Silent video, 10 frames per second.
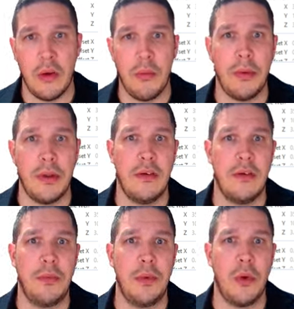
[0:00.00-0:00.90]
ob ich dieses
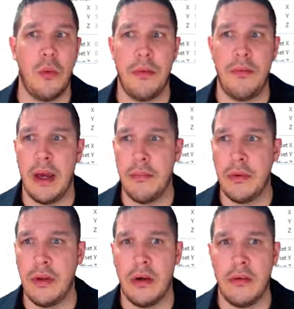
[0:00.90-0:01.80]
Büro bewerben
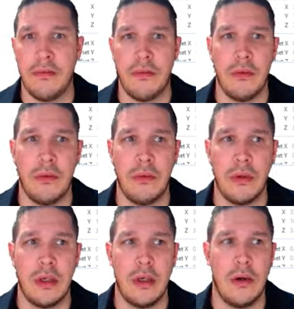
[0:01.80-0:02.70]
darf
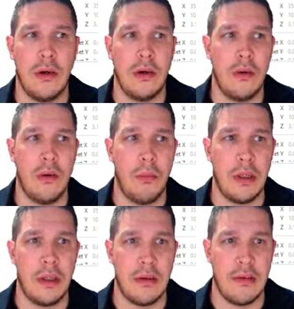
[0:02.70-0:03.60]
oder ob ich
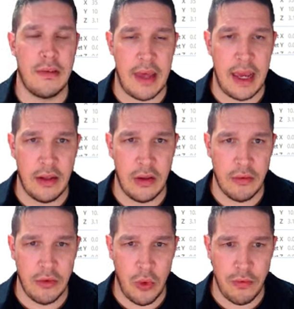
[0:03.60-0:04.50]
das zeigen darf,
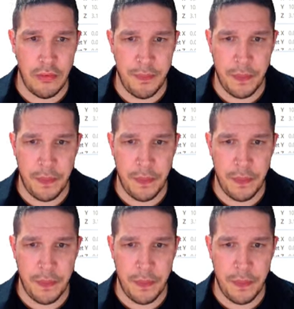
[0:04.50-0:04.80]
so offen,